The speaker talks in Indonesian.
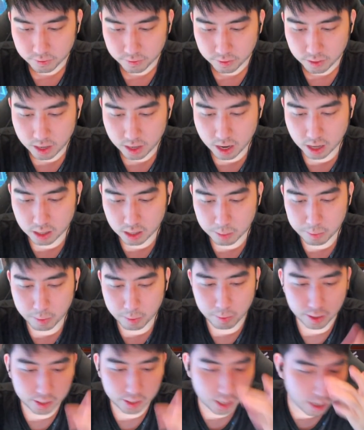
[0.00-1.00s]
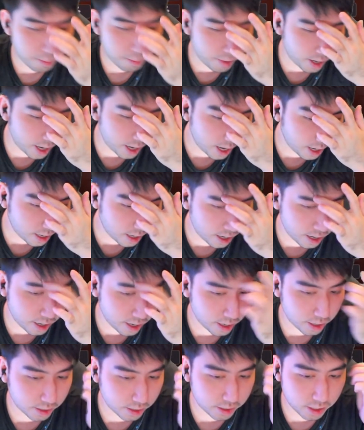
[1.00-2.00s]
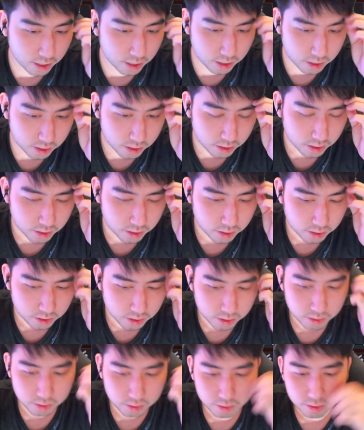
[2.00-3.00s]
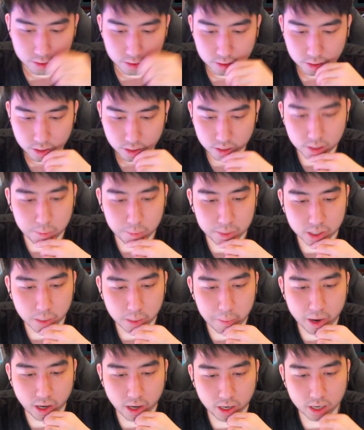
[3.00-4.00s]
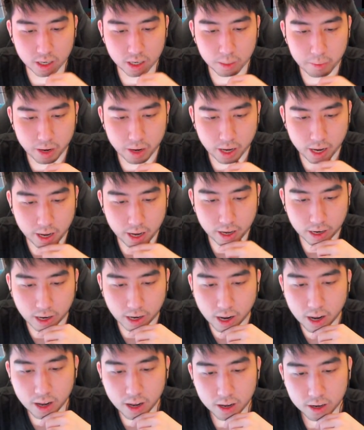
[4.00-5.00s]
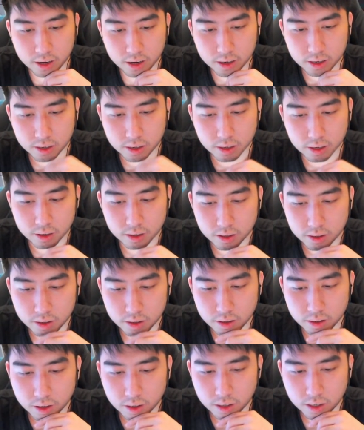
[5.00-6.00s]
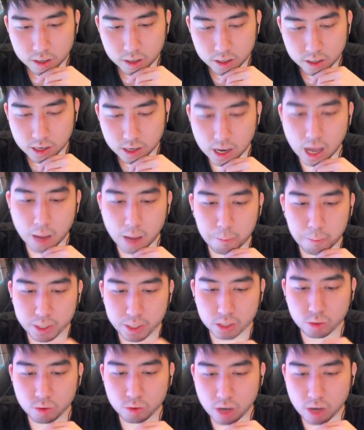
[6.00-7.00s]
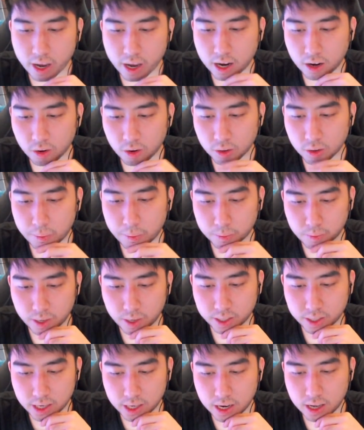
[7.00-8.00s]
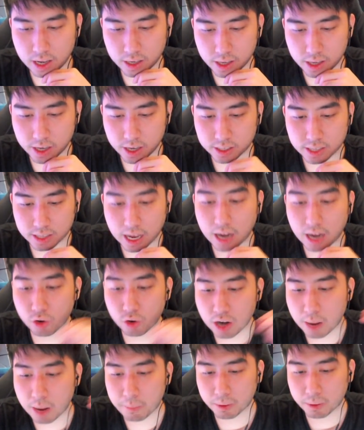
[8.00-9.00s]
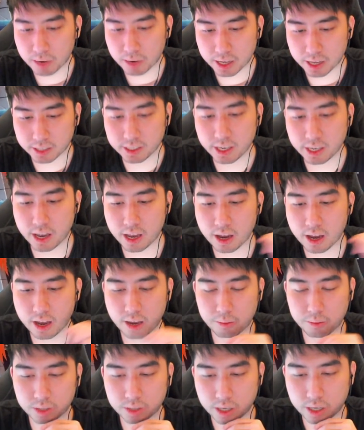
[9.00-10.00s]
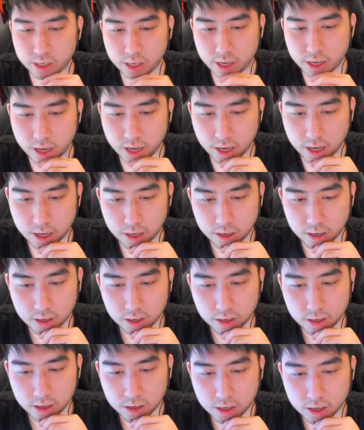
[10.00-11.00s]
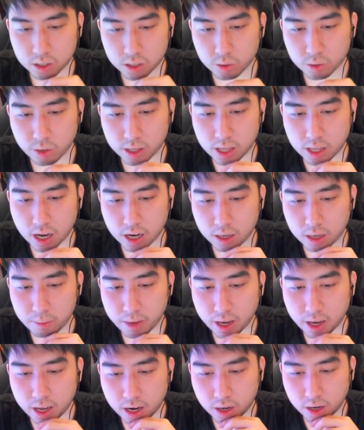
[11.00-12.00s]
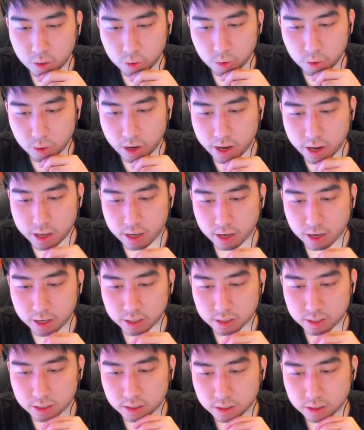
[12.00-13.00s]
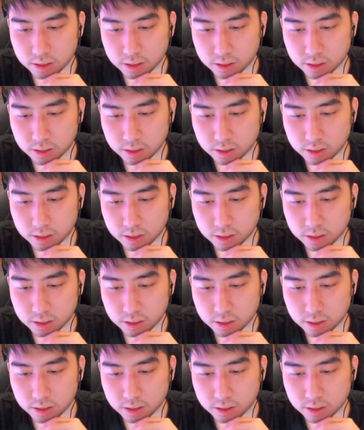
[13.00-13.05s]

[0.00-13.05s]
Ya, tapi blessingnya make Era ya guys ya. Kita bisa mainkan karena make Era, keabis juga ya kalau dapat blessing lagi guys kalau dapat blessing ya ya busanya ya langsung kita ke make era dulu kayaknya guys